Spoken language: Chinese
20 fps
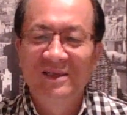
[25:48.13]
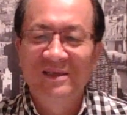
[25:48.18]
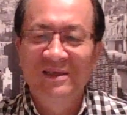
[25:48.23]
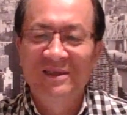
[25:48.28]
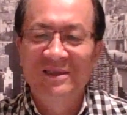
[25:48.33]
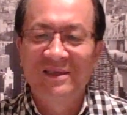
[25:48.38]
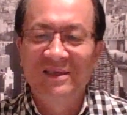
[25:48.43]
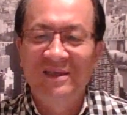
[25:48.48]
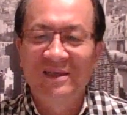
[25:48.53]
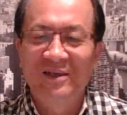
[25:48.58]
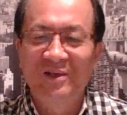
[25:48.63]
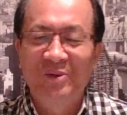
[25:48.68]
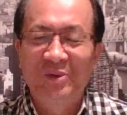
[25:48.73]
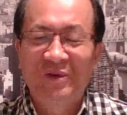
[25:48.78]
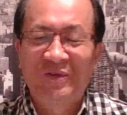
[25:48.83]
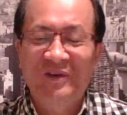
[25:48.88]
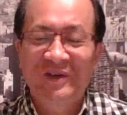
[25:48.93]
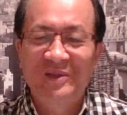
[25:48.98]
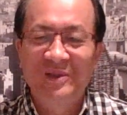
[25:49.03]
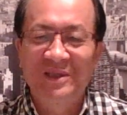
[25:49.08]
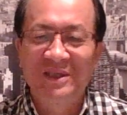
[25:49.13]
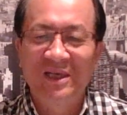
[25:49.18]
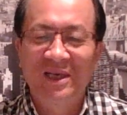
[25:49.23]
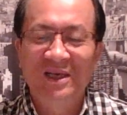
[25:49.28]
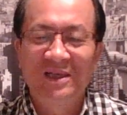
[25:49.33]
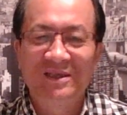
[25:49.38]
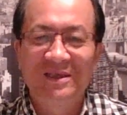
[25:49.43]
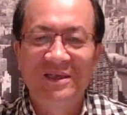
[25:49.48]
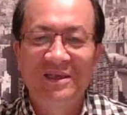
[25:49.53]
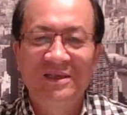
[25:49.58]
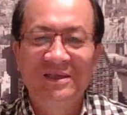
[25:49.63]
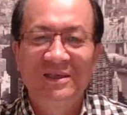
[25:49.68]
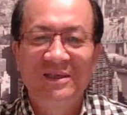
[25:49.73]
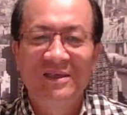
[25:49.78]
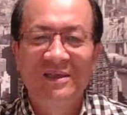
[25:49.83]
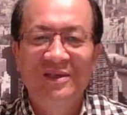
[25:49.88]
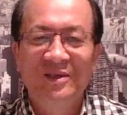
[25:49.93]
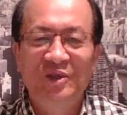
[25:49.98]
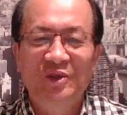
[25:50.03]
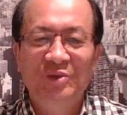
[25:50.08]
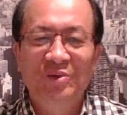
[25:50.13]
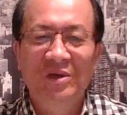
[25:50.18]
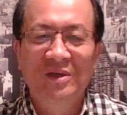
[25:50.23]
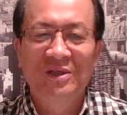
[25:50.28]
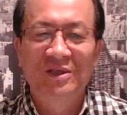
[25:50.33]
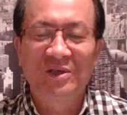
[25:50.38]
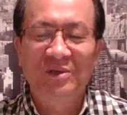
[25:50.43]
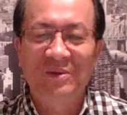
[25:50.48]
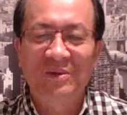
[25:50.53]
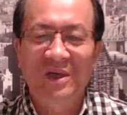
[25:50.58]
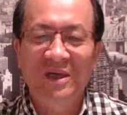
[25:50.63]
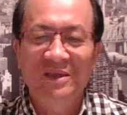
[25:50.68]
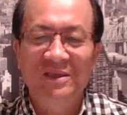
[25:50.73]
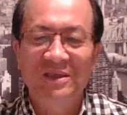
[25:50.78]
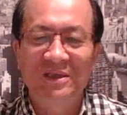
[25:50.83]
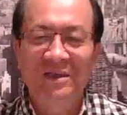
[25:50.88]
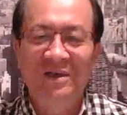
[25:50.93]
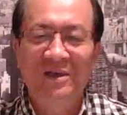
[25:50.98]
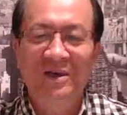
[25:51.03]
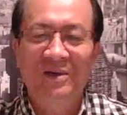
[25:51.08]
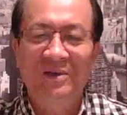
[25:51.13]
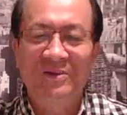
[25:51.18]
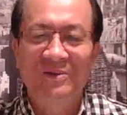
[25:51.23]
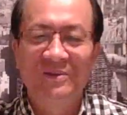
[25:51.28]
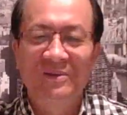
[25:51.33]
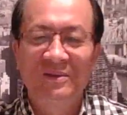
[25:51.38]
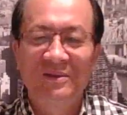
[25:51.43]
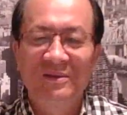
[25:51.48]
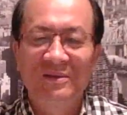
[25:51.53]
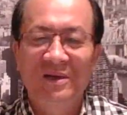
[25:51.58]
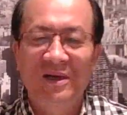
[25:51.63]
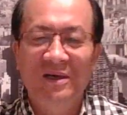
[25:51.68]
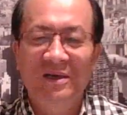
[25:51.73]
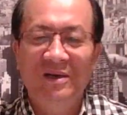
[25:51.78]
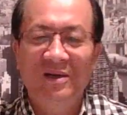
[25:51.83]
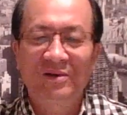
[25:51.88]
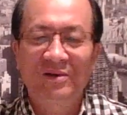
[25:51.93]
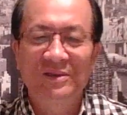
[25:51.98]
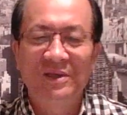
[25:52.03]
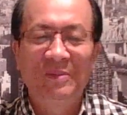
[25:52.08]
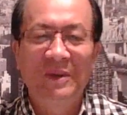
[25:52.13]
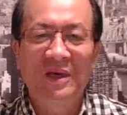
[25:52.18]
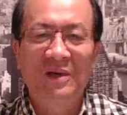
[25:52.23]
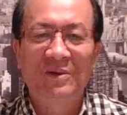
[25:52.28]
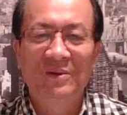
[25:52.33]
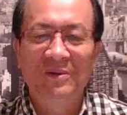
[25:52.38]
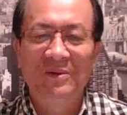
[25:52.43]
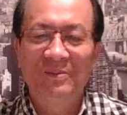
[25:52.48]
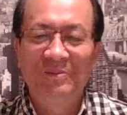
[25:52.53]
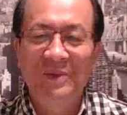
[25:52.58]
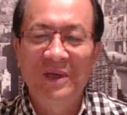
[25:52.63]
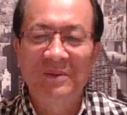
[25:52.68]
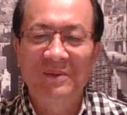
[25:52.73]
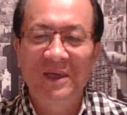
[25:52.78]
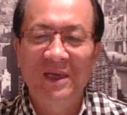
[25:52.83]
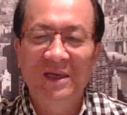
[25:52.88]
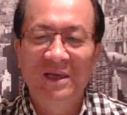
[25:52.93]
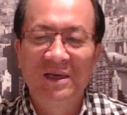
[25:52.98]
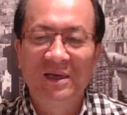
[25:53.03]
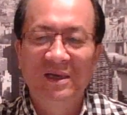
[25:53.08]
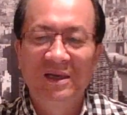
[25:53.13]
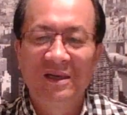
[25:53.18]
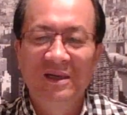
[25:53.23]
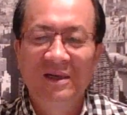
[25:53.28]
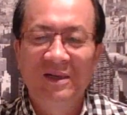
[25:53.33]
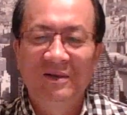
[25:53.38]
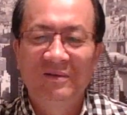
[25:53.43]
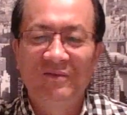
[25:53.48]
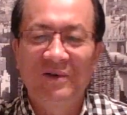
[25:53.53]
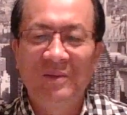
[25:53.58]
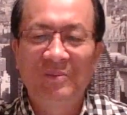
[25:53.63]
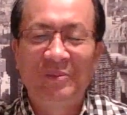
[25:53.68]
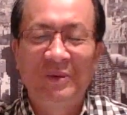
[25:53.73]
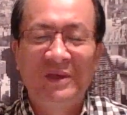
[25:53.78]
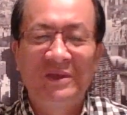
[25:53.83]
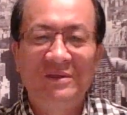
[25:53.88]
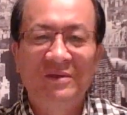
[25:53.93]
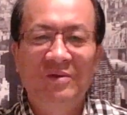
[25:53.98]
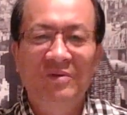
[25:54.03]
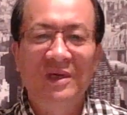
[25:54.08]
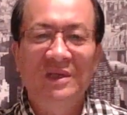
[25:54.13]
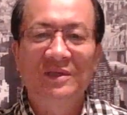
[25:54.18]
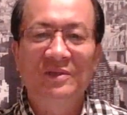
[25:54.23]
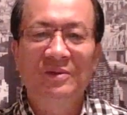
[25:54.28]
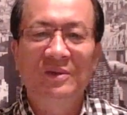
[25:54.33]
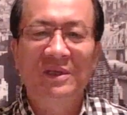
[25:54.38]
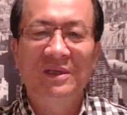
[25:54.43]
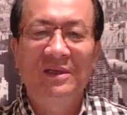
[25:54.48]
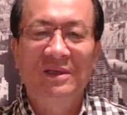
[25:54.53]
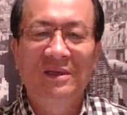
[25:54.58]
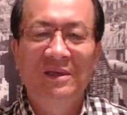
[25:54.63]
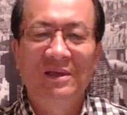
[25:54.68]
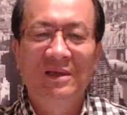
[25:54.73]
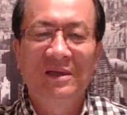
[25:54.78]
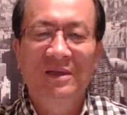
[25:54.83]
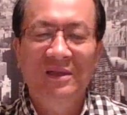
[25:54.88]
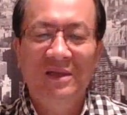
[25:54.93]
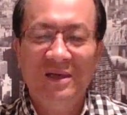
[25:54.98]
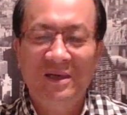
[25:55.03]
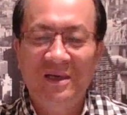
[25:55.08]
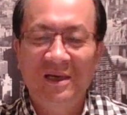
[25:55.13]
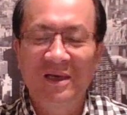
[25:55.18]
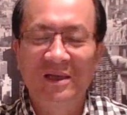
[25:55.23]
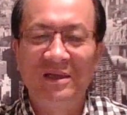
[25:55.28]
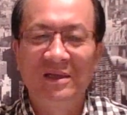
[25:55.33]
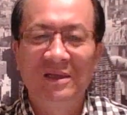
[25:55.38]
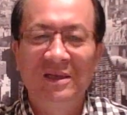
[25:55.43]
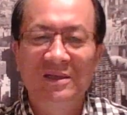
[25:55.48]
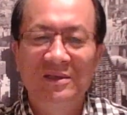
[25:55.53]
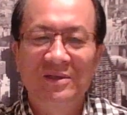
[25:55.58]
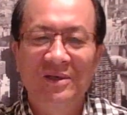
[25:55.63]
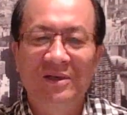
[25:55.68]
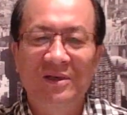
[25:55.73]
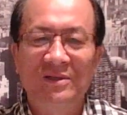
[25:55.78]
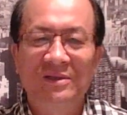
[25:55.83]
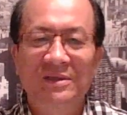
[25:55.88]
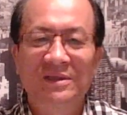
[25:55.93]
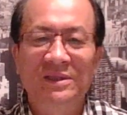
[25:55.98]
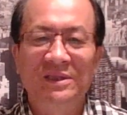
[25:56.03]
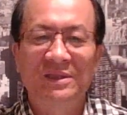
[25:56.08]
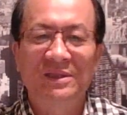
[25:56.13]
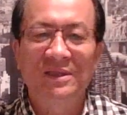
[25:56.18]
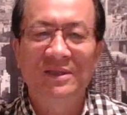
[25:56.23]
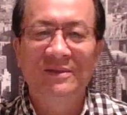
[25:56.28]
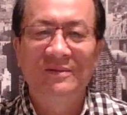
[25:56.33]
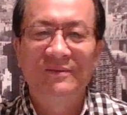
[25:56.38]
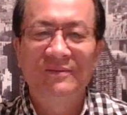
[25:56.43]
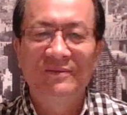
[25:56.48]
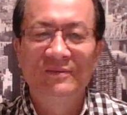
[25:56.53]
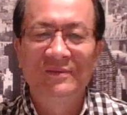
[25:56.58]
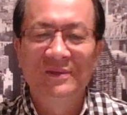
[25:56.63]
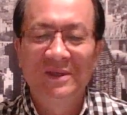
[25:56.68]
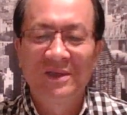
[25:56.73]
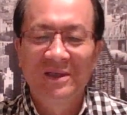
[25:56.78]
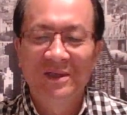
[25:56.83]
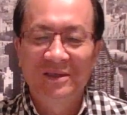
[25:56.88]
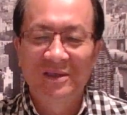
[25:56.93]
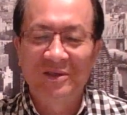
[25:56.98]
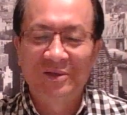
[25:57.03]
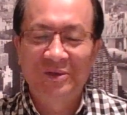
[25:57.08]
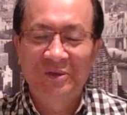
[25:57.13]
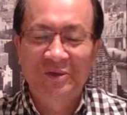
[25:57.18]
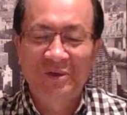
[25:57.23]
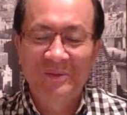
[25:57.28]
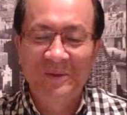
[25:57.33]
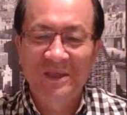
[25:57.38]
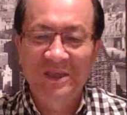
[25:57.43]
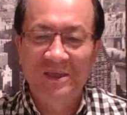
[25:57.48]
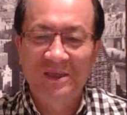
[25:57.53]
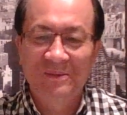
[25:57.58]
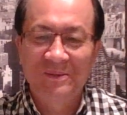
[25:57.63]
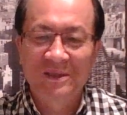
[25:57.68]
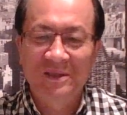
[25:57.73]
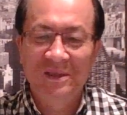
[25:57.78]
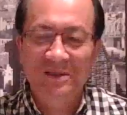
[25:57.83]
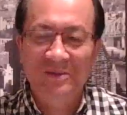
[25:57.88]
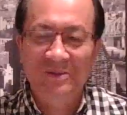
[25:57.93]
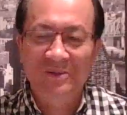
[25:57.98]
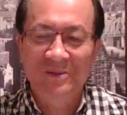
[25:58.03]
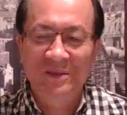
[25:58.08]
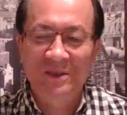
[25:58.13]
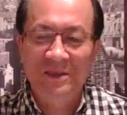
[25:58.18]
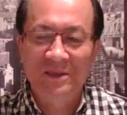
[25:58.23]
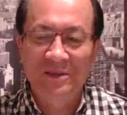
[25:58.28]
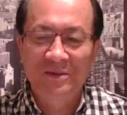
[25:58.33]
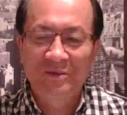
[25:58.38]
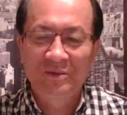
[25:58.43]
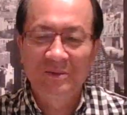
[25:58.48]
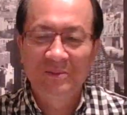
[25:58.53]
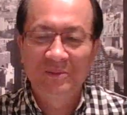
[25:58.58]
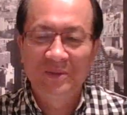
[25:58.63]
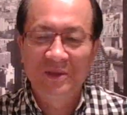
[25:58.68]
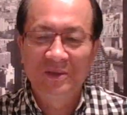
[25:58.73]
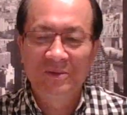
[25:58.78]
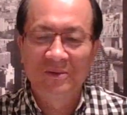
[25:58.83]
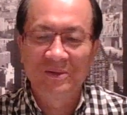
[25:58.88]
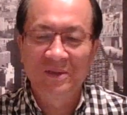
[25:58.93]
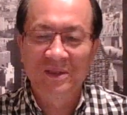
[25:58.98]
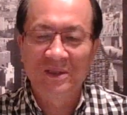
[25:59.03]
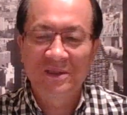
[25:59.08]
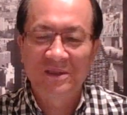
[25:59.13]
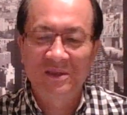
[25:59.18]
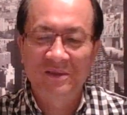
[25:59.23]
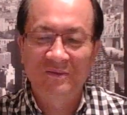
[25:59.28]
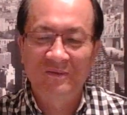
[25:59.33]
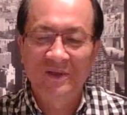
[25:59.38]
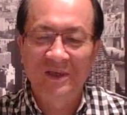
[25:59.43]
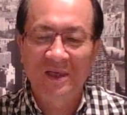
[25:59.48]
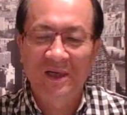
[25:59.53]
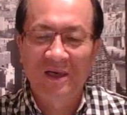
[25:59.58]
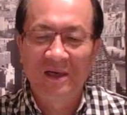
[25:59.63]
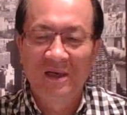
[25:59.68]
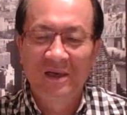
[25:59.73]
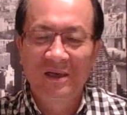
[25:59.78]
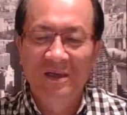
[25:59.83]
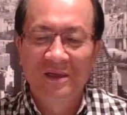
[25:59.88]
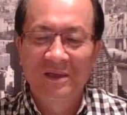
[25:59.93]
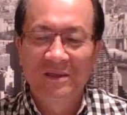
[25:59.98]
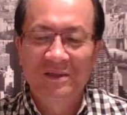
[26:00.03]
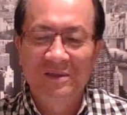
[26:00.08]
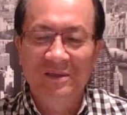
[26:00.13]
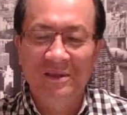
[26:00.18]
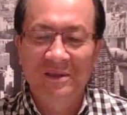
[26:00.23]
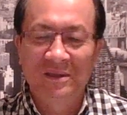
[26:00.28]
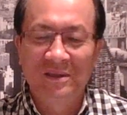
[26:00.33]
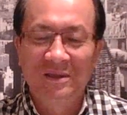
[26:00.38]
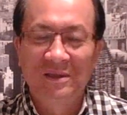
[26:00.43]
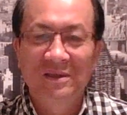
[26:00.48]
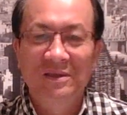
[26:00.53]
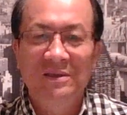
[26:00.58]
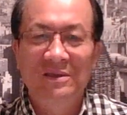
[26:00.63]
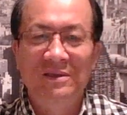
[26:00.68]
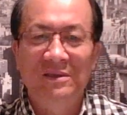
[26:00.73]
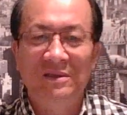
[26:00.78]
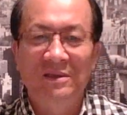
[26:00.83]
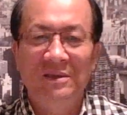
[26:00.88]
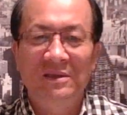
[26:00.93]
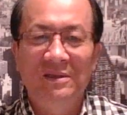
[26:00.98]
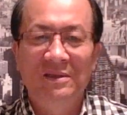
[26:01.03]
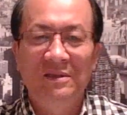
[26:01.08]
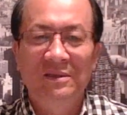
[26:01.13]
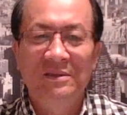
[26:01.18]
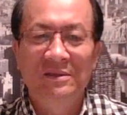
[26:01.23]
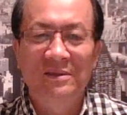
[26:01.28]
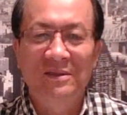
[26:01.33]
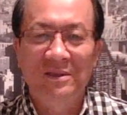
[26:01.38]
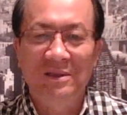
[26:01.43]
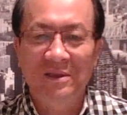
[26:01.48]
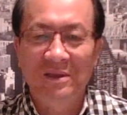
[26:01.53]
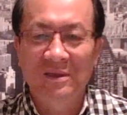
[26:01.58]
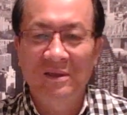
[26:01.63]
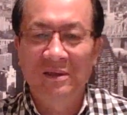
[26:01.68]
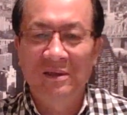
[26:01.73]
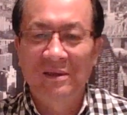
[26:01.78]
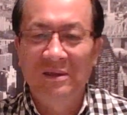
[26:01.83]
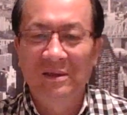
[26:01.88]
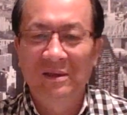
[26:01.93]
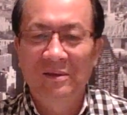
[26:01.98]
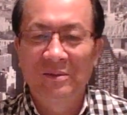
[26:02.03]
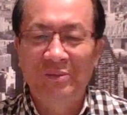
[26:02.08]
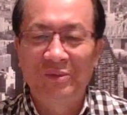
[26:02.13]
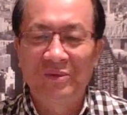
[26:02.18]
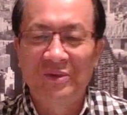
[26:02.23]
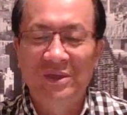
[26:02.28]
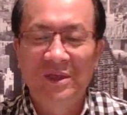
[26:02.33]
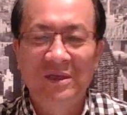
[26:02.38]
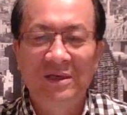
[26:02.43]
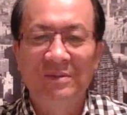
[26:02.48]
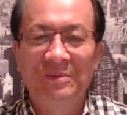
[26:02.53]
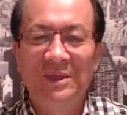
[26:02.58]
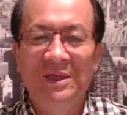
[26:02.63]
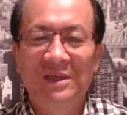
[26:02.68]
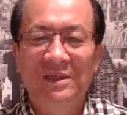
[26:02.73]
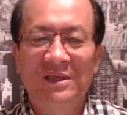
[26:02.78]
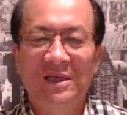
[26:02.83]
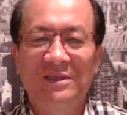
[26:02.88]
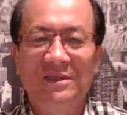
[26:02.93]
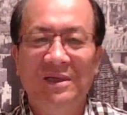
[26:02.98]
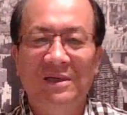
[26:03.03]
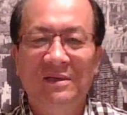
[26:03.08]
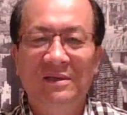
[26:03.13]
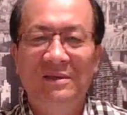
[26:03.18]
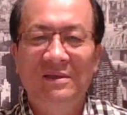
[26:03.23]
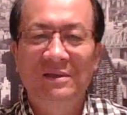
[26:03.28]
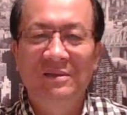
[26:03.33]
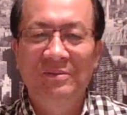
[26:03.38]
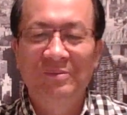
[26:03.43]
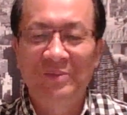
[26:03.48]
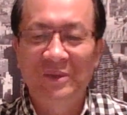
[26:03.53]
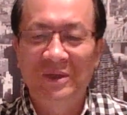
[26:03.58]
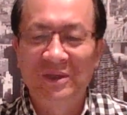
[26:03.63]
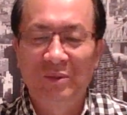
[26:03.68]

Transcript: 这个对犯罪嫌疑人。双手啊，紧靠，啊，靠在背后背面，往鼻子灌水，那肯定就要死人。这就说明什么？这种刑讯逼供的行为啊，这个一个是这个不是个别现象，比较